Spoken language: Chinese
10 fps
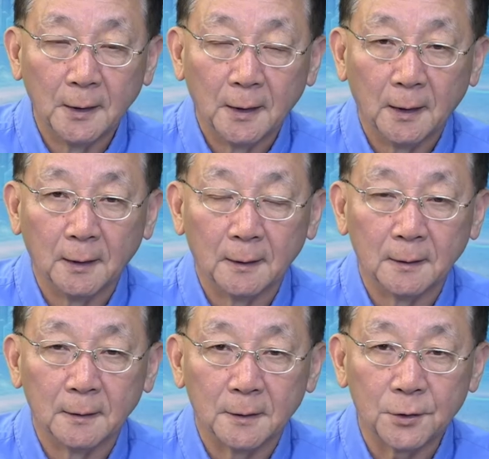
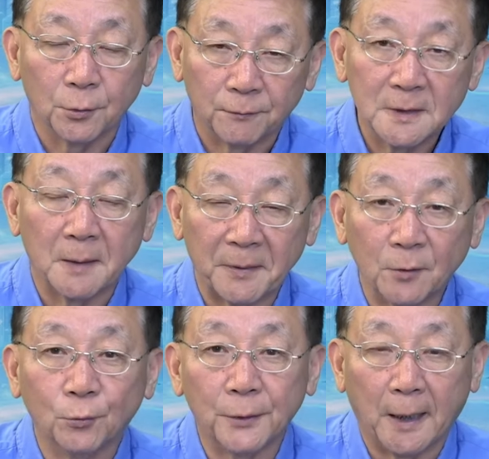呃，是有风险
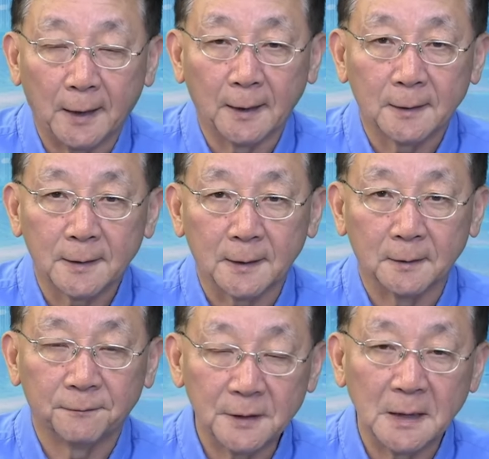评估的哈、啊，这
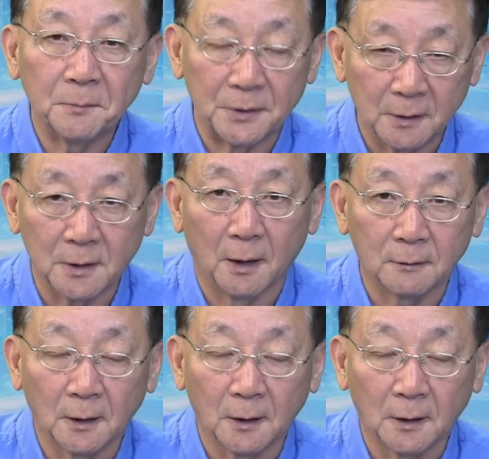个风险比较小。